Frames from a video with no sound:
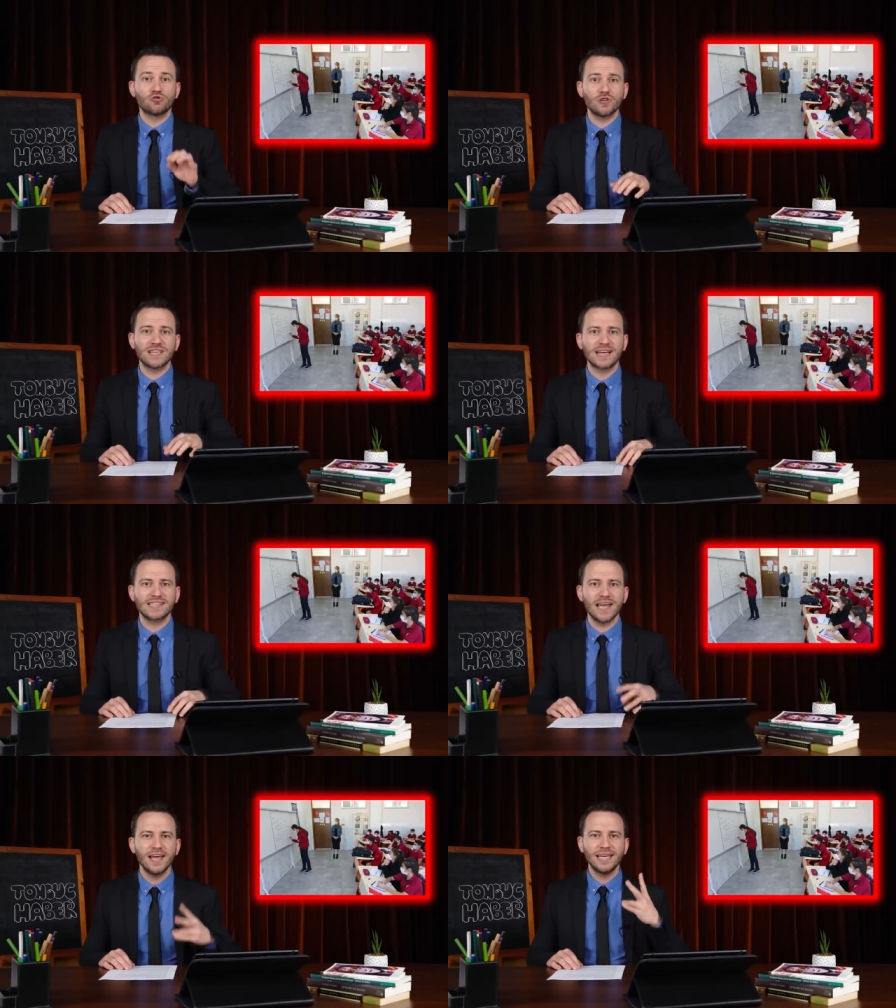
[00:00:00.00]

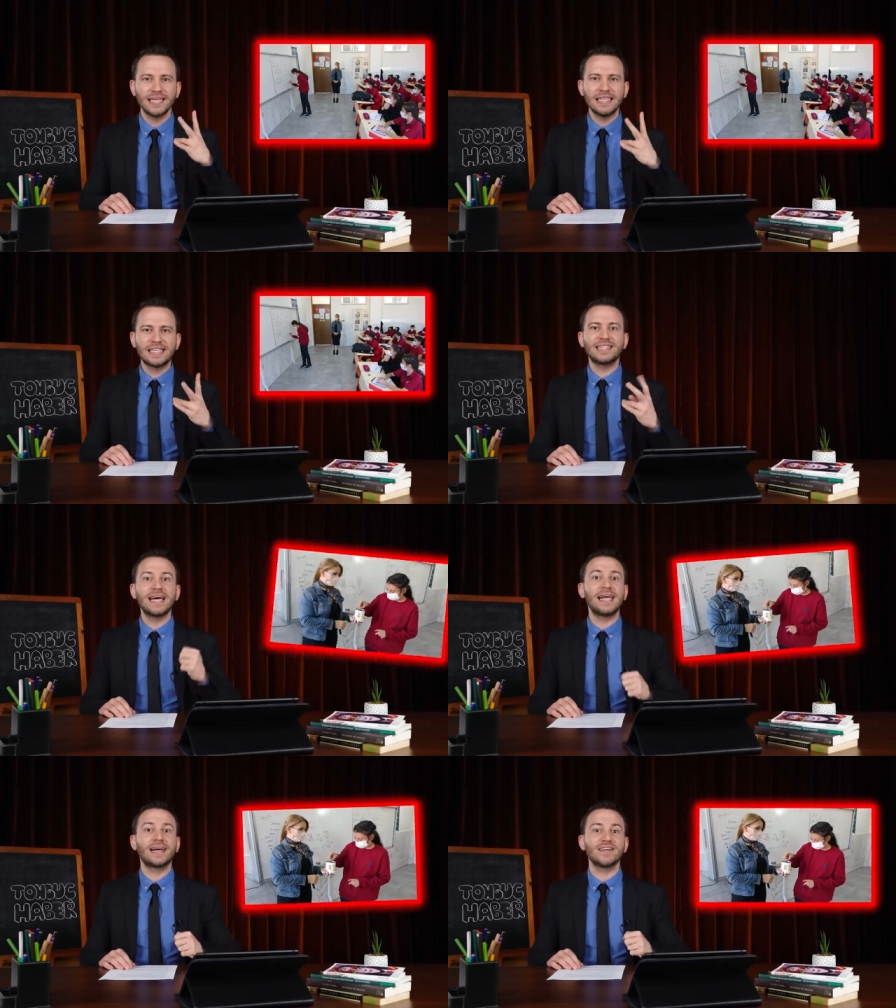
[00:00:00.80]
çözerse 2
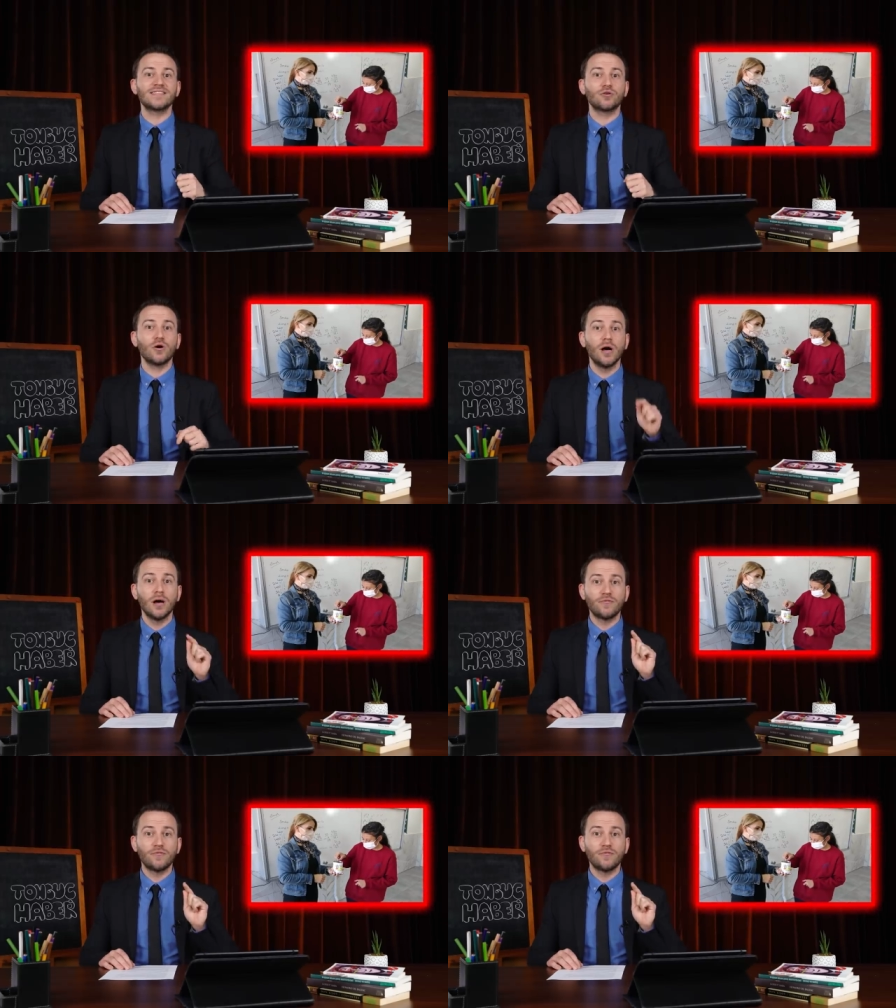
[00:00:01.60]
TL kazanıyor.